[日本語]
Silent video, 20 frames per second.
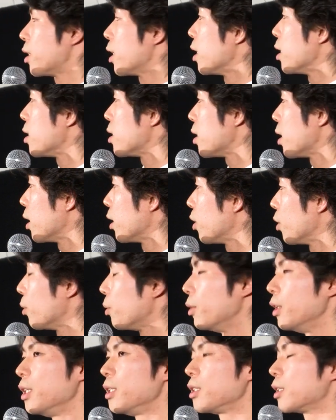先生という
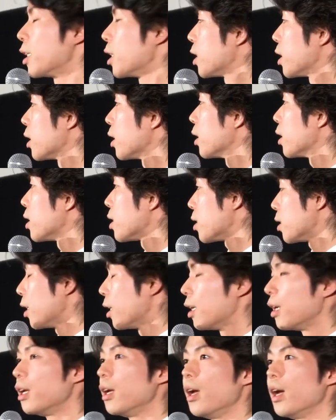振り付け師がです
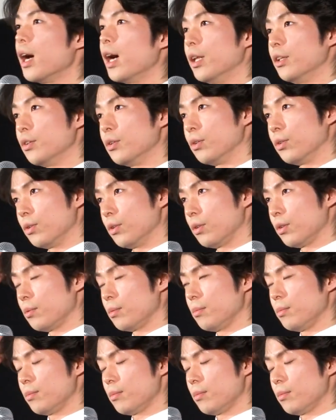ねあの